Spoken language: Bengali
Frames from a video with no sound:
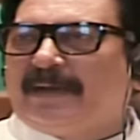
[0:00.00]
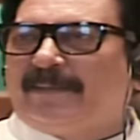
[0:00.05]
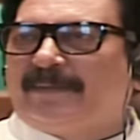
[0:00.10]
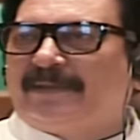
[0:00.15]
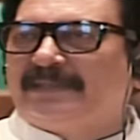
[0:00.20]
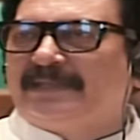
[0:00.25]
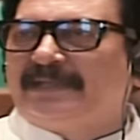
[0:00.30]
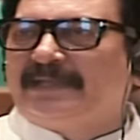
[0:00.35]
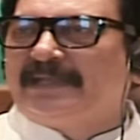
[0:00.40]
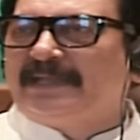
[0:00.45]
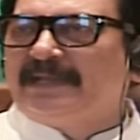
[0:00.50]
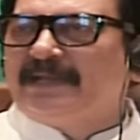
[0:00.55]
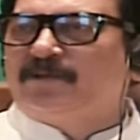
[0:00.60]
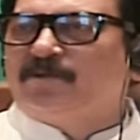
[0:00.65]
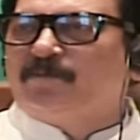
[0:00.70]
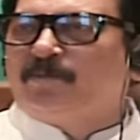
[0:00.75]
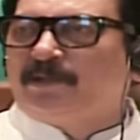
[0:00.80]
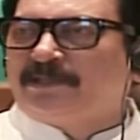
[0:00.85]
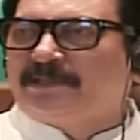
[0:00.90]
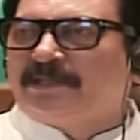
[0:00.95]
আমাদের এখানে
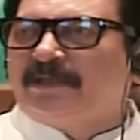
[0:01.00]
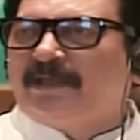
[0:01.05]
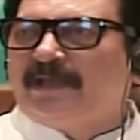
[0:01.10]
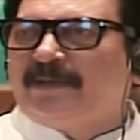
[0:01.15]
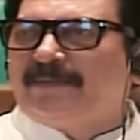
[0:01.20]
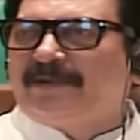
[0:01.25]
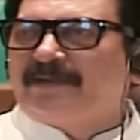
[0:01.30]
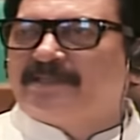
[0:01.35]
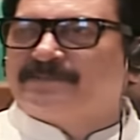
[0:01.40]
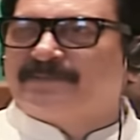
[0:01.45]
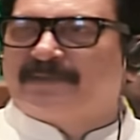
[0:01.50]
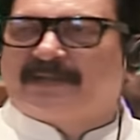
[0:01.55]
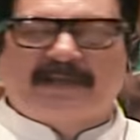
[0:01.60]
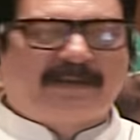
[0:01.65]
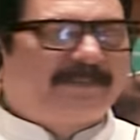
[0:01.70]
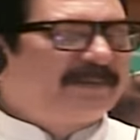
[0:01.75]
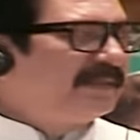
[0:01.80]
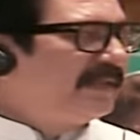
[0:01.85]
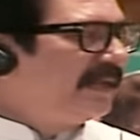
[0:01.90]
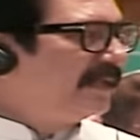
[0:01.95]
একটু বলতে হয় মানুষ
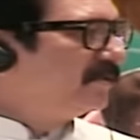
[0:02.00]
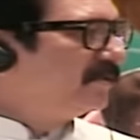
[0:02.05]
আমাদের